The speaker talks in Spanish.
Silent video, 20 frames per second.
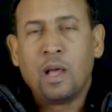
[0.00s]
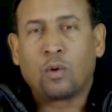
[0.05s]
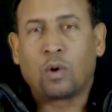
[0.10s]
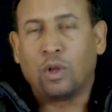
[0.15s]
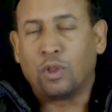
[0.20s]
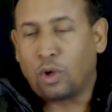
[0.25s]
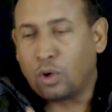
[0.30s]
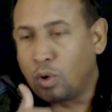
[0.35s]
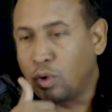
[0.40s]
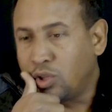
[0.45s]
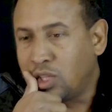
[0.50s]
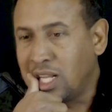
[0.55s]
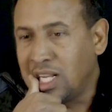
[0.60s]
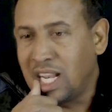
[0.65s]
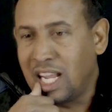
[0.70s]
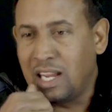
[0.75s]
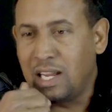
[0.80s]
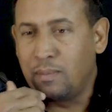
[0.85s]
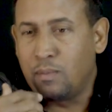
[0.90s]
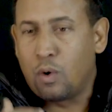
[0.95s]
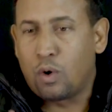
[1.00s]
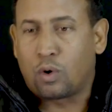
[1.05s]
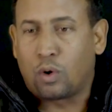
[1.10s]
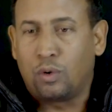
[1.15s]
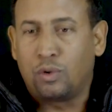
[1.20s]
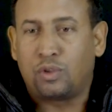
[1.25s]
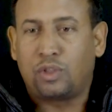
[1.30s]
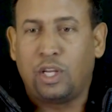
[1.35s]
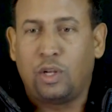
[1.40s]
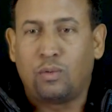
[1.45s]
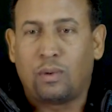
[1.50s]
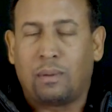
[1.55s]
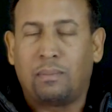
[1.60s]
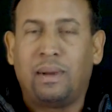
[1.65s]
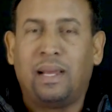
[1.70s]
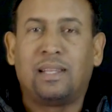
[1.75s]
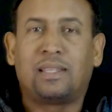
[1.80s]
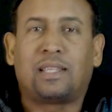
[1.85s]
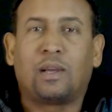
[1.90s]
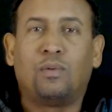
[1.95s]
Cuando no tenemos
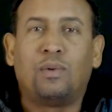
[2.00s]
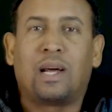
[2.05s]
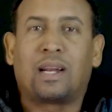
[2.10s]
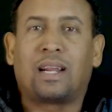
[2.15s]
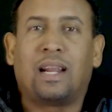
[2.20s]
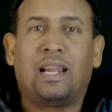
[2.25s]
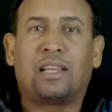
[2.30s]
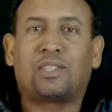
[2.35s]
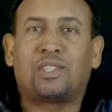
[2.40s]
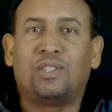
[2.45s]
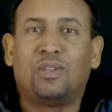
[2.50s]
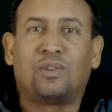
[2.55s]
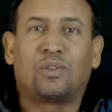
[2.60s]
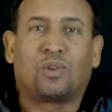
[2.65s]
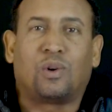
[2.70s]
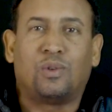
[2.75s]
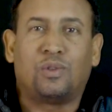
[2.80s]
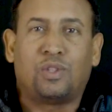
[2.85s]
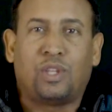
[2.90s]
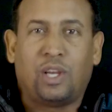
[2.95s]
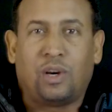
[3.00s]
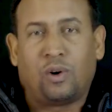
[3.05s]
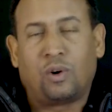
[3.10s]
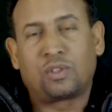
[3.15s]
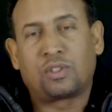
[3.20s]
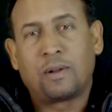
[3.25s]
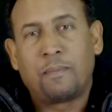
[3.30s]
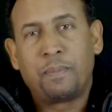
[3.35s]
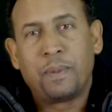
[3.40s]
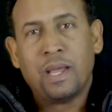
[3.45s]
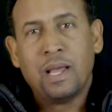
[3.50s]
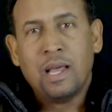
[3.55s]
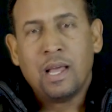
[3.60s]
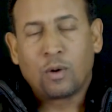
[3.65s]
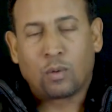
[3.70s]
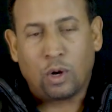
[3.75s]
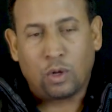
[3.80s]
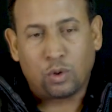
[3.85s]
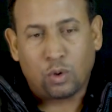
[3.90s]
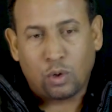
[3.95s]
continuamente una relación con Dios,
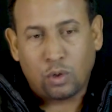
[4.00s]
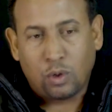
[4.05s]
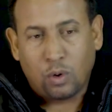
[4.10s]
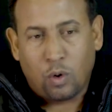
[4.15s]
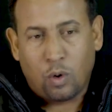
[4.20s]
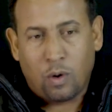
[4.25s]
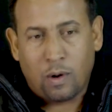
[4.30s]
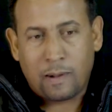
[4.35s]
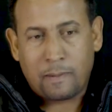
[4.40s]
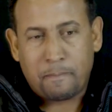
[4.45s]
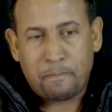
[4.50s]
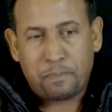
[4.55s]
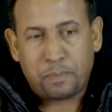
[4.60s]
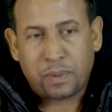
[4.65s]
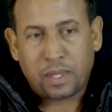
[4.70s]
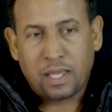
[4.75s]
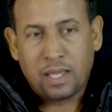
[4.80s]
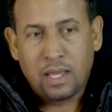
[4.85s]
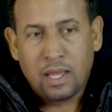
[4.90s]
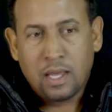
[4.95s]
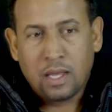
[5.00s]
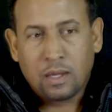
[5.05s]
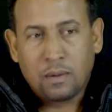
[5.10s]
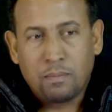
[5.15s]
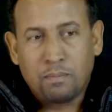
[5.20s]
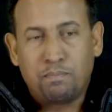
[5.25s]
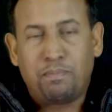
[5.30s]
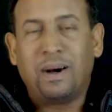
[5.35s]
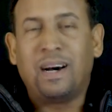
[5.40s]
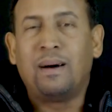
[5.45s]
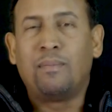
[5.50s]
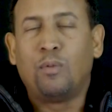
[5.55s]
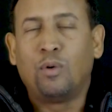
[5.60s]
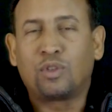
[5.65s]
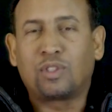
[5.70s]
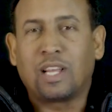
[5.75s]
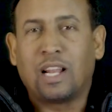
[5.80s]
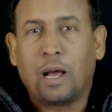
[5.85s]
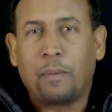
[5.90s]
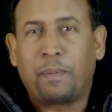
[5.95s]
cuando no
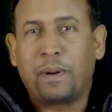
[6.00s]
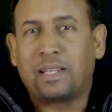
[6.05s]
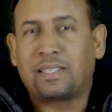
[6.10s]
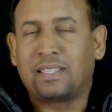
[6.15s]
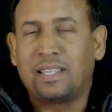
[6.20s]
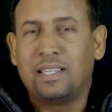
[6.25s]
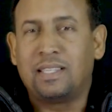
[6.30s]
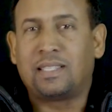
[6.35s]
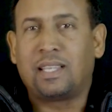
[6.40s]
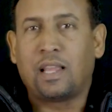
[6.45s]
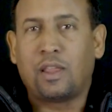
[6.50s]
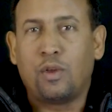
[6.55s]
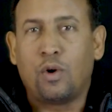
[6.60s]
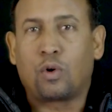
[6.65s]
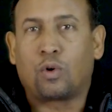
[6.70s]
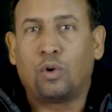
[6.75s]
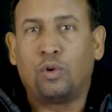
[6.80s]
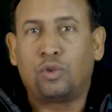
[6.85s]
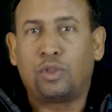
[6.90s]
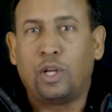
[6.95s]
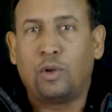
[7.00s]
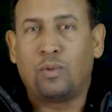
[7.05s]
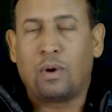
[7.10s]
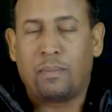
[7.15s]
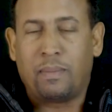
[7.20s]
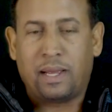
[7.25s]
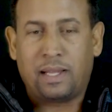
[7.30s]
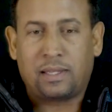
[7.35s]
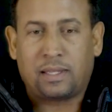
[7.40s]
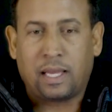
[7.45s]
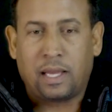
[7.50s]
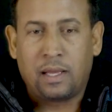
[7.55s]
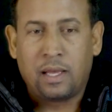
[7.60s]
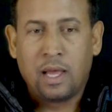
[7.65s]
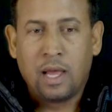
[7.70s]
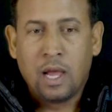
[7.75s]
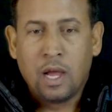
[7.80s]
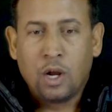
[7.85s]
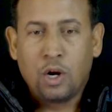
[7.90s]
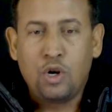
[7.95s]
vamos a la presencia de Dios continuamente,
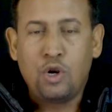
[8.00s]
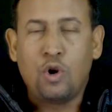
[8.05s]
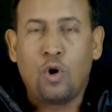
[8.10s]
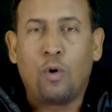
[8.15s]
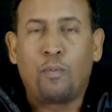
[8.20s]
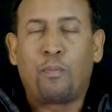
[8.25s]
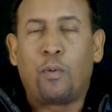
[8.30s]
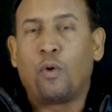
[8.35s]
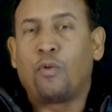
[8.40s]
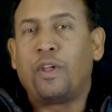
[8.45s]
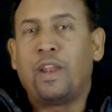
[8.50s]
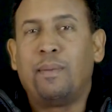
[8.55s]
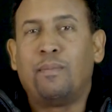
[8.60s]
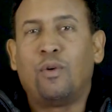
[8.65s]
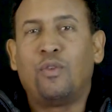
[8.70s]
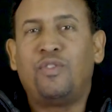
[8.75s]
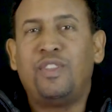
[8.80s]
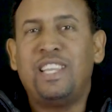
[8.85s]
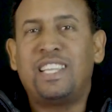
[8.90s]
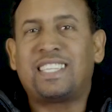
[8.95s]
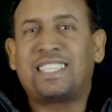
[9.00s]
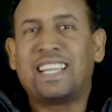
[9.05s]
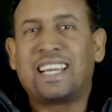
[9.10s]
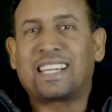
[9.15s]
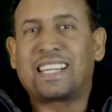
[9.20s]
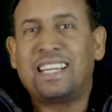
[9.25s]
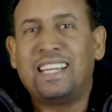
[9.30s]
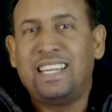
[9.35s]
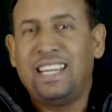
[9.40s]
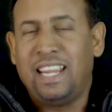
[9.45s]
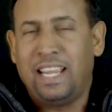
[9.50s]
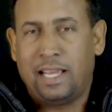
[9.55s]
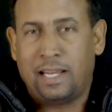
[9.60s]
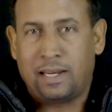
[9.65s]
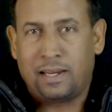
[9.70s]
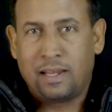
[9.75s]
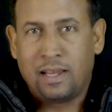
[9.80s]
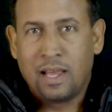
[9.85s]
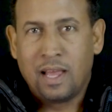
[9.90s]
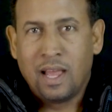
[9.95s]
no podremos
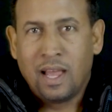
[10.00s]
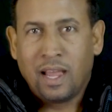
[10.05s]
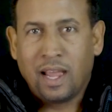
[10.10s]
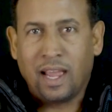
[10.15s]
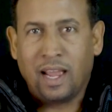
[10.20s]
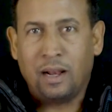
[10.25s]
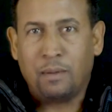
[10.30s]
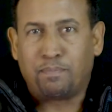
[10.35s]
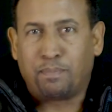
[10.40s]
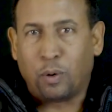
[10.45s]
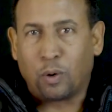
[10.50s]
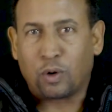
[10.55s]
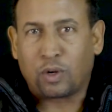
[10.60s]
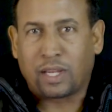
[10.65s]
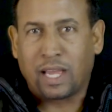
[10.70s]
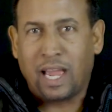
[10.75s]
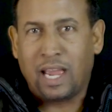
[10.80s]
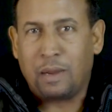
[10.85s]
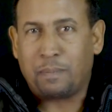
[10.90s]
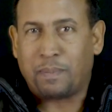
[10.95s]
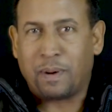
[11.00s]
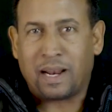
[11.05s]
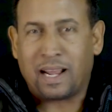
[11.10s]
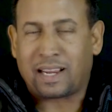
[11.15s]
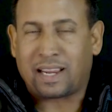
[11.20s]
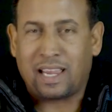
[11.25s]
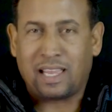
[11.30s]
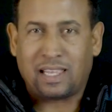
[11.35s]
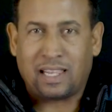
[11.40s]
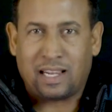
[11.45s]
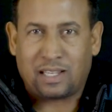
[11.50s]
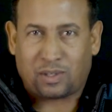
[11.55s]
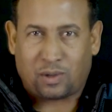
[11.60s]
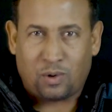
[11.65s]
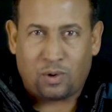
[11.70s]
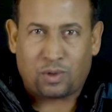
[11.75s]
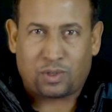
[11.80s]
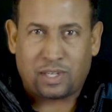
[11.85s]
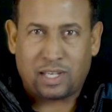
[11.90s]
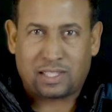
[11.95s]
discernir el por qué y para qué de las
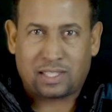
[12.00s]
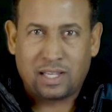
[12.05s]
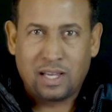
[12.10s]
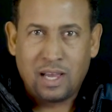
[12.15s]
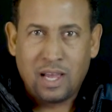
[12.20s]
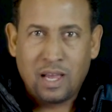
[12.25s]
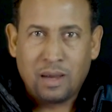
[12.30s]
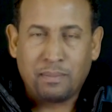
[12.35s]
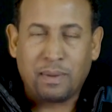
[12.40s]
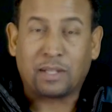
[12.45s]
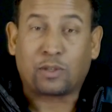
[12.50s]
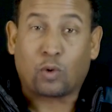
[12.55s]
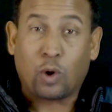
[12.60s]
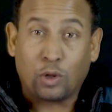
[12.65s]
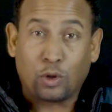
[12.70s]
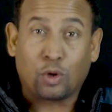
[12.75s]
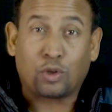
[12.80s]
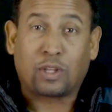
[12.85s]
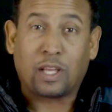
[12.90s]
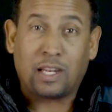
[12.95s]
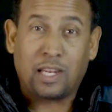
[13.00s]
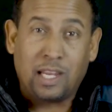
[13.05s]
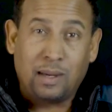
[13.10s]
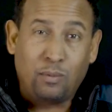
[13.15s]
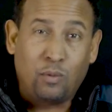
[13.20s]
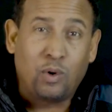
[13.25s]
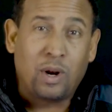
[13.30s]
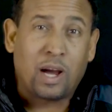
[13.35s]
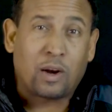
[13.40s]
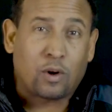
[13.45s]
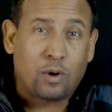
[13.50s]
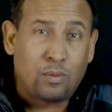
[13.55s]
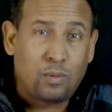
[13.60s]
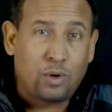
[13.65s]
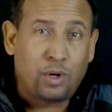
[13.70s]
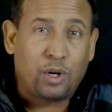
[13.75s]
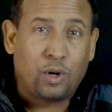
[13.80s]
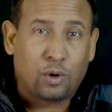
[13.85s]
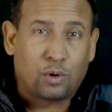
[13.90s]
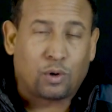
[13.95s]
cosas. Más cuando tenemos una
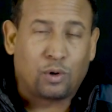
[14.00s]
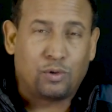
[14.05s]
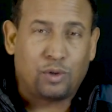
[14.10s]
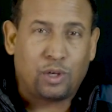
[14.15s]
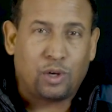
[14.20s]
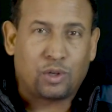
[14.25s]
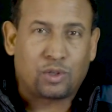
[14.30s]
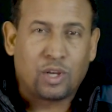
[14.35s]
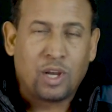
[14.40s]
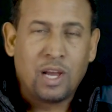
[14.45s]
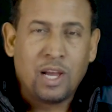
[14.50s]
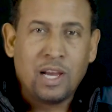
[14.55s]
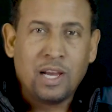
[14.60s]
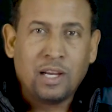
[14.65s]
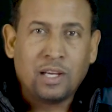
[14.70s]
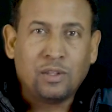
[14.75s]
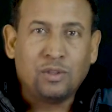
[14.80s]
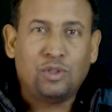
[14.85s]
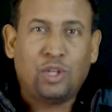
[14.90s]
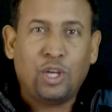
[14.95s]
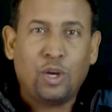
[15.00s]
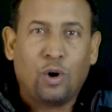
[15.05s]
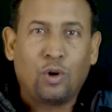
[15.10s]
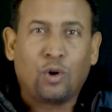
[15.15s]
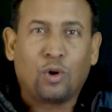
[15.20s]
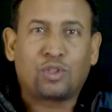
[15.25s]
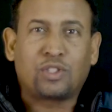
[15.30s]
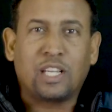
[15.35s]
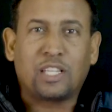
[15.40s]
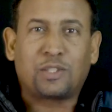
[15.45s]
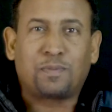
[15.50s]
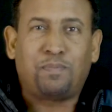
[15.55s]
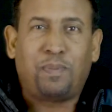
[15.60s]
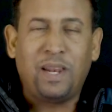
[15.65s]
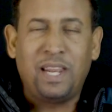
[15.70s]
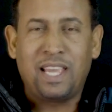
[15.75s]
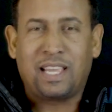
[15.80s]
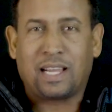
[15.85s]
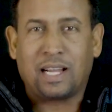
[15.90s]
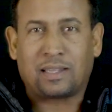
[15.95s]
comunión con Dios, Dios nos
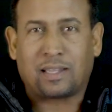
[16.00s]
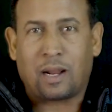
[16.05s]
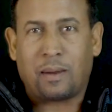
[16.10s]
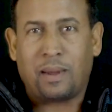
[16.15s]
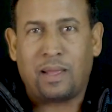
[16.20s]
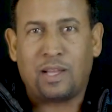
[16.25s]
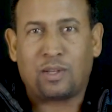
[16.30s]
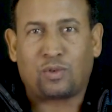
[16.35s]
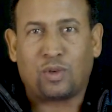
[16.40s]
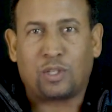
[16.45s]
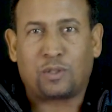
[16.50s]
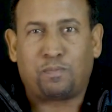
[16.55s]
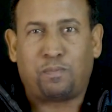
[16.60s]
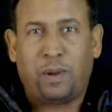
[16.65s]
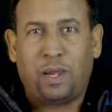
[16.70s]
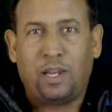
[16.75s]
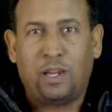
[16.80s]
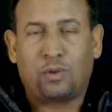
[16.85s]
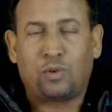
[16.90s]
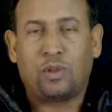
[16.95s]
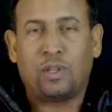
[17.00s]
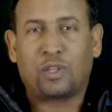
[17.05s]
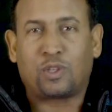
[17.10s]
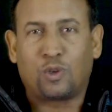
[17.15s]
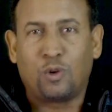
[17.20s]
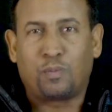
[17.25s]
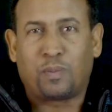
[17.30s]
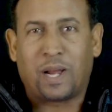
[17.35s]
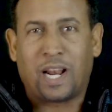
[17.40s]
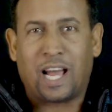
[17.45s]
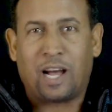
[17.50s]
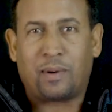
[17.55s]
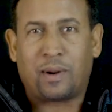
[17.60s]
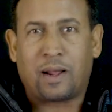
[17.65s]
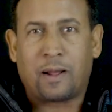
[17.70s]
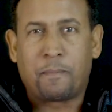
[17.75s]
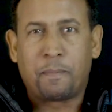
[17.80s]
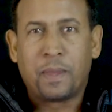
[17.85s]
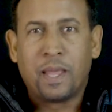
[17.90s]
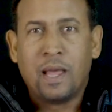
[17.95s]
explica a través de su espíritu y de su
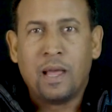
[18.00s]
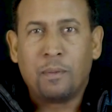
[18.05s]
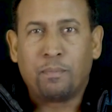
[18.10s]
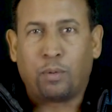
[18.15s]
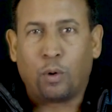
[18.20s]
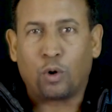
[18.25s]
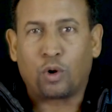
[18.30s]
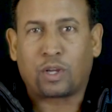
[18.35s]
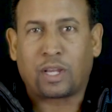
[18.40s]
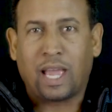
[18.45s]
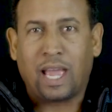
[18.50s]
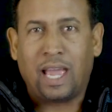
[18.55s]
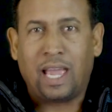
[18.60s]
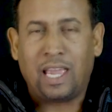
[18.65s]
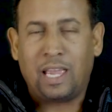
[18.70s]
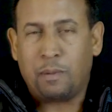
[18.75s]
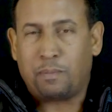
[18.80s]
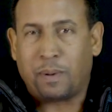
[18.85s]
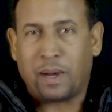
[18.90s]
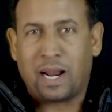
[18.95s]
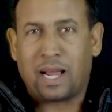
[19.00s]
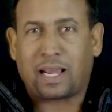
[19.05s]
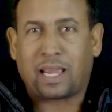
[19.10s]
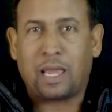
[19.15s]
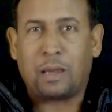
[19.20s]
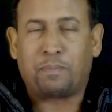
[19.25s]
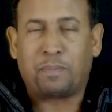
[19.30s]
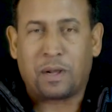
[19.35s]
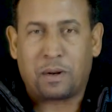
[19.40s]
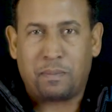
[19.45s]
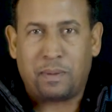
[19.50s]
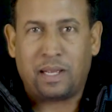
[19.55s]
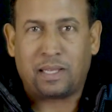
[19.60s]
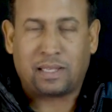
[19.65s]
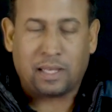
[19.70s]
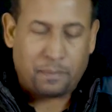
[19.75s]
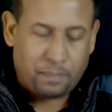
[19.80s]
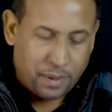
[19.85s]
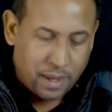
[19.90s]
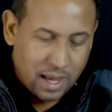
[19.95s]
palabra por qué y para qué
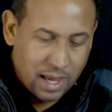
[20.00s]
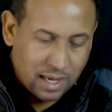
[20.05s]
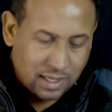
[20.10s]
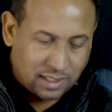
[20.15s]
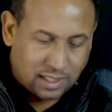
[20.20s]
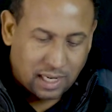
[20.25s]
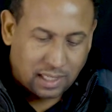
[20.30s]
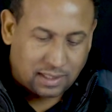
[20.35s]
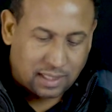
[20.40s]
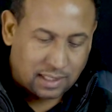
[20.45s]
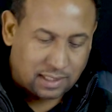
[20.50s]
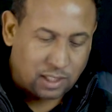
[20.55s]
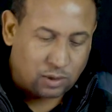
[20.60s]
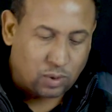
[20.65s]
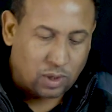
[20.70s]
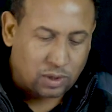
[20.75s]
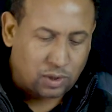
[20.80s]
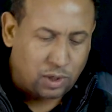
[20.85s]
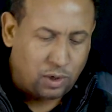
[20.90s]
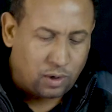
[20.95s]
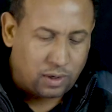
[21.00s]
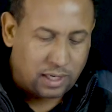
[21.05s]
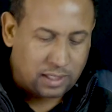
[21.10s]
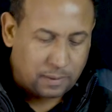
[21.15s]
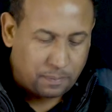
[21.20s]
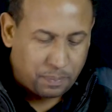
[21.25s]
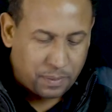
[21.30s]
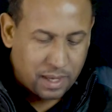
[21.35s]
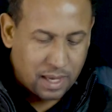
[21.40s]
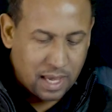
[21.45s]
permite ciertas situaciones.